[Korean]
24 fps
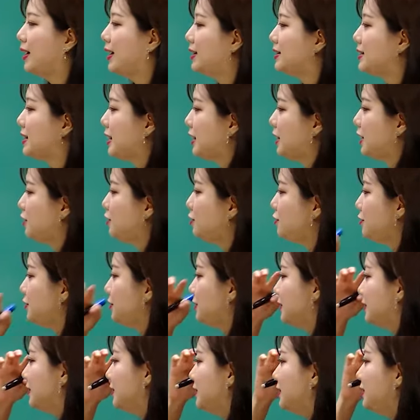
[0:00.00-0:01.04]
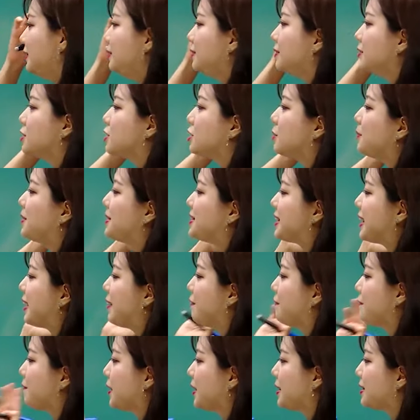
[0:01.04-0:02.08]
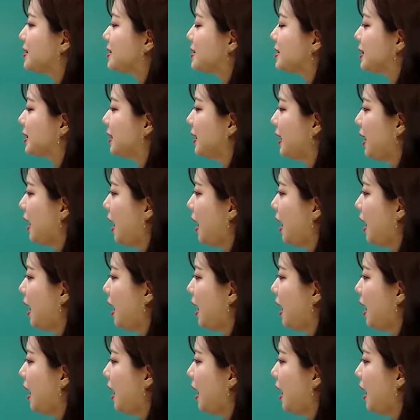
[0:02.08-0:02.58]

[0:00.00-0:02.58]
자, 이유는 첫 번째, first,